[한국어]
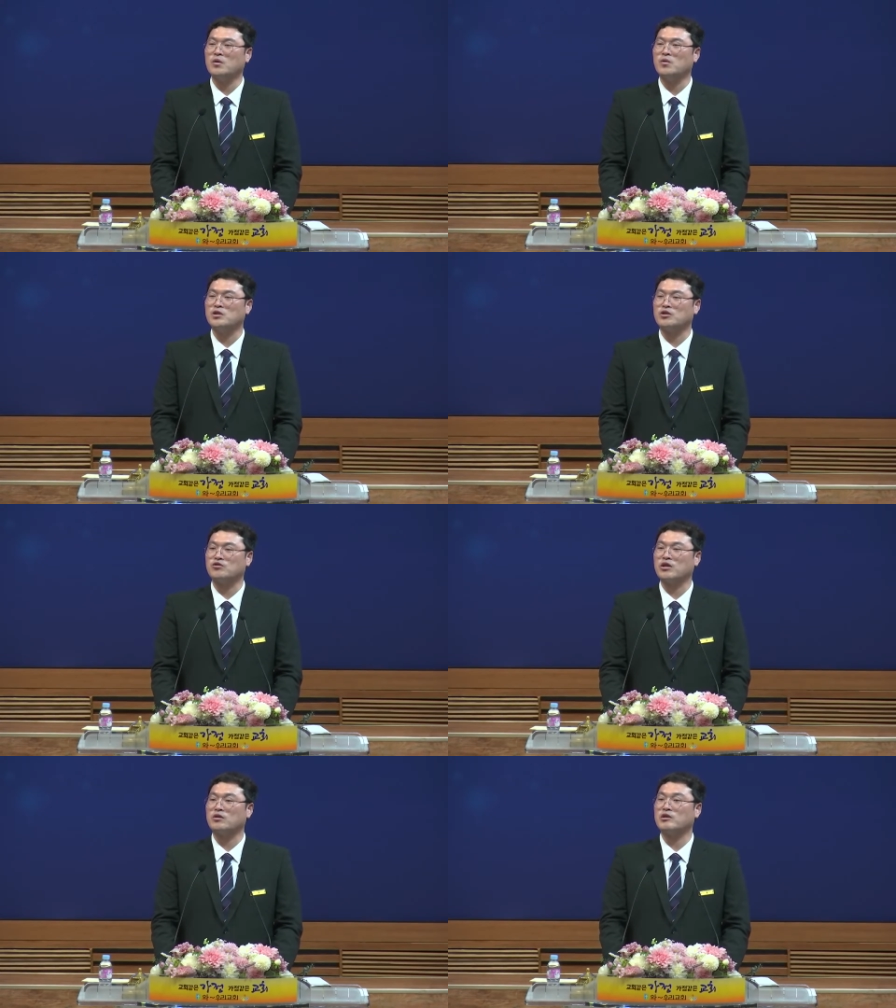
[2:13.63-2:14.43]
오직
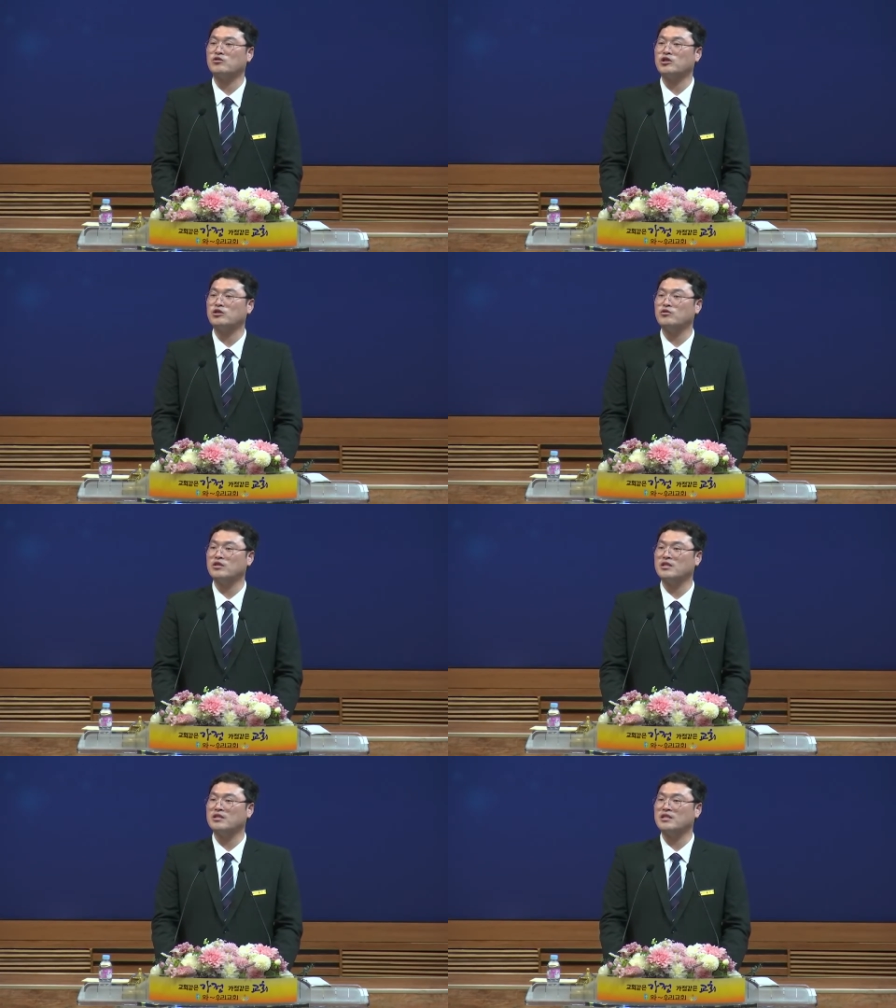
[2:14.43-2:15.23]
주께서만 주실 수
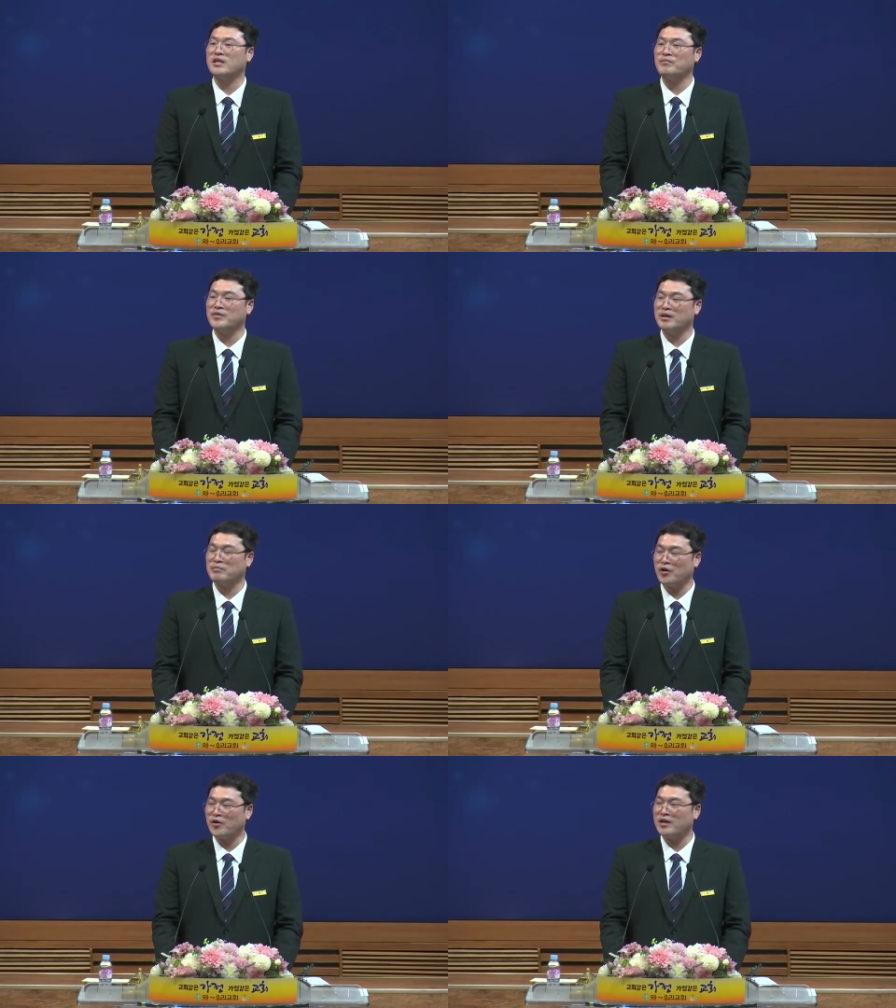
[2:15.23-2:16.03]
있는 참된
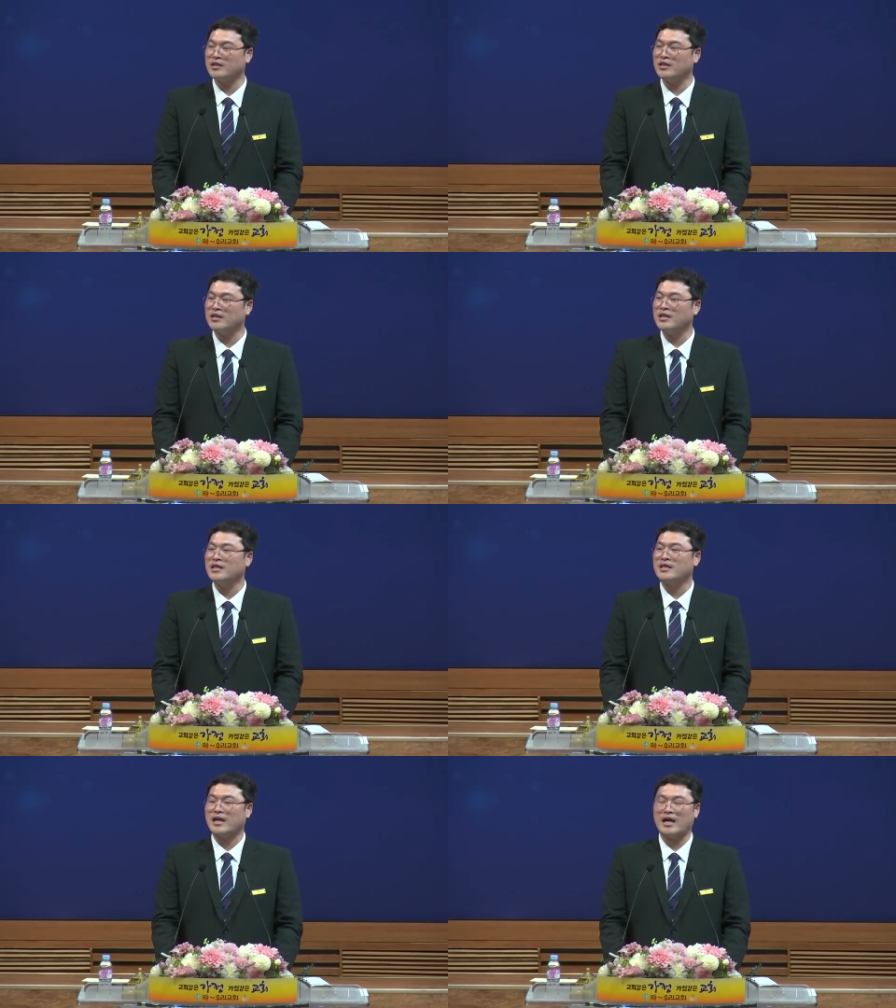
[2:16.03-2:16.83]
평안이
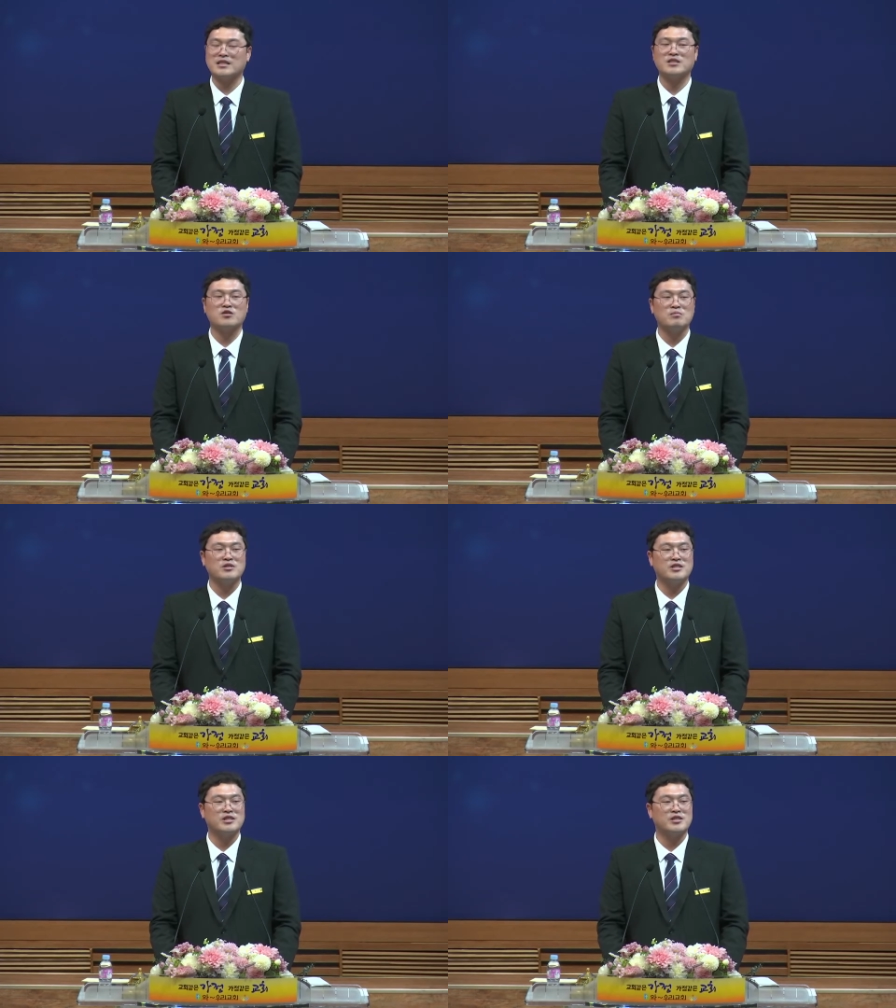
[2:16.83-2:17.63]
가득
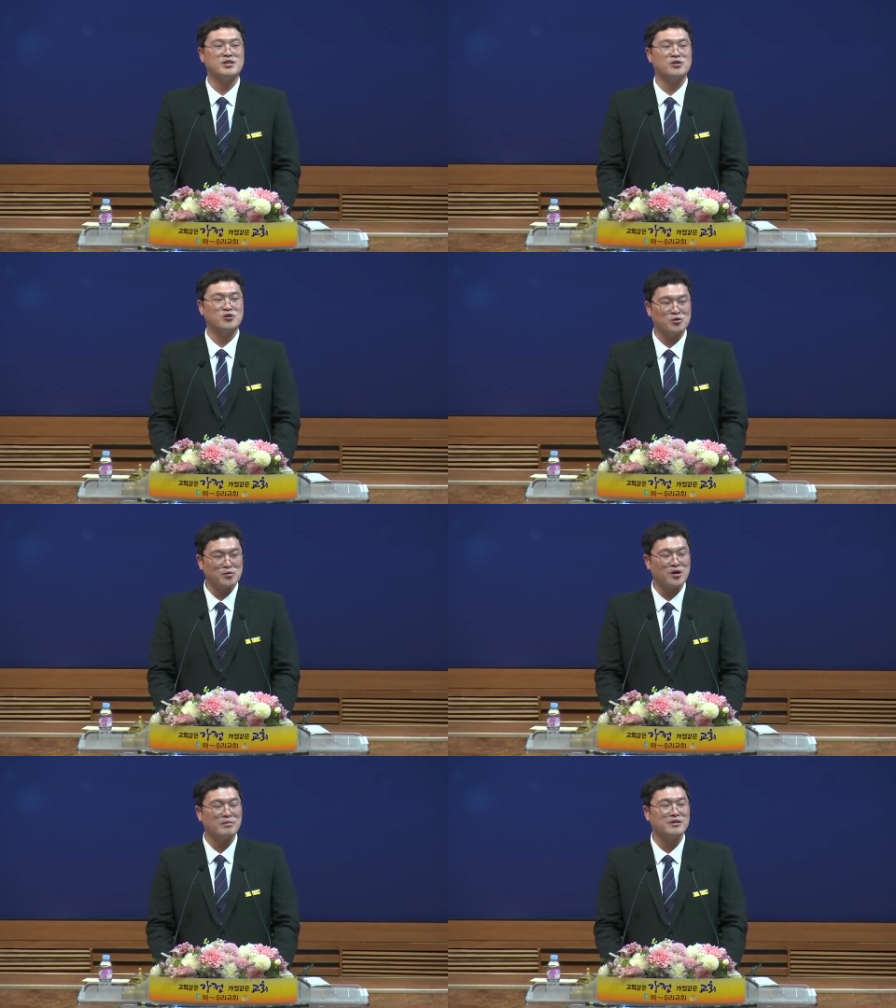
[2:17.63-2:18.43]
넘치기를
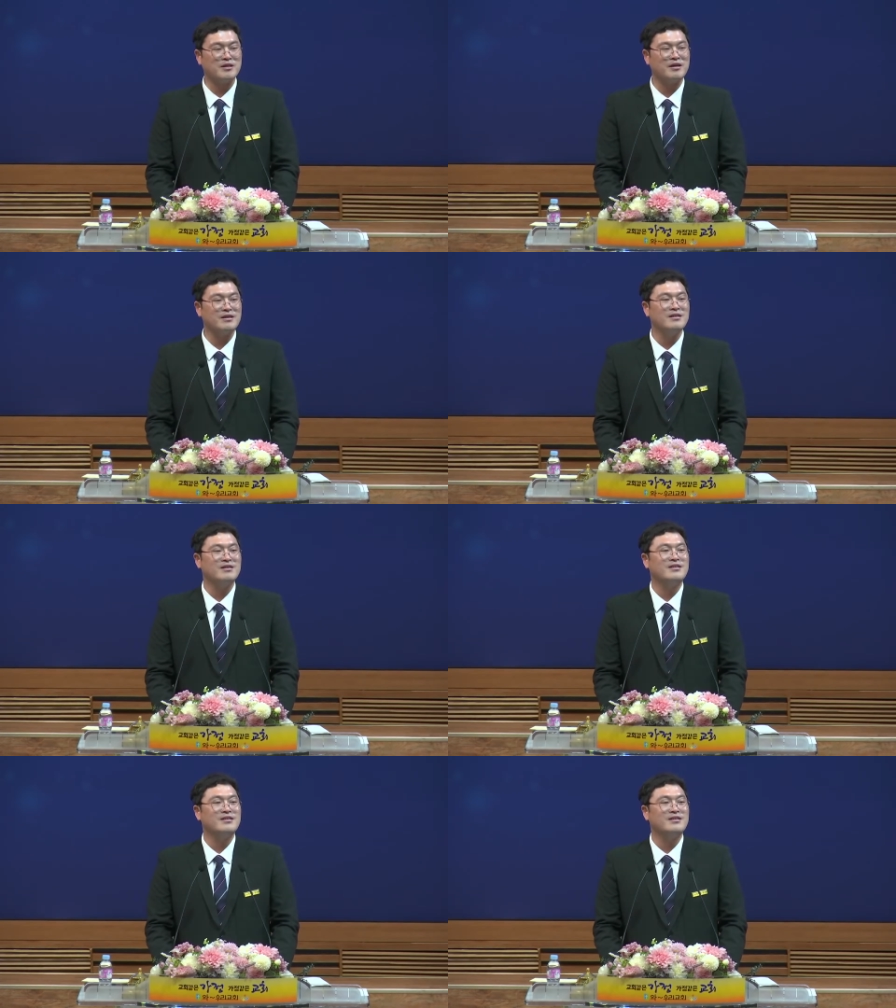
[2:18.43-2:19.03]
축복합니다.